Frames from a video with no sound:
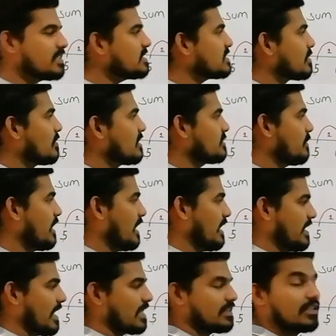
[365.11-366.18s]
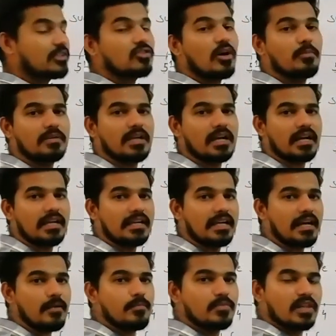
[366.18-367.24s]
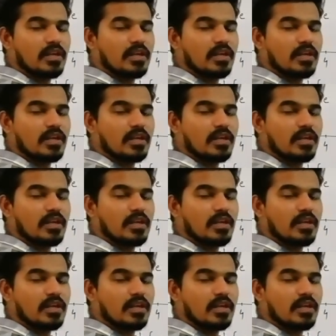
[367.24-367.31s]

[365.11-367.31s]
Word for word: चीज समझ में नहीं आती है तो हम क्या करेंगे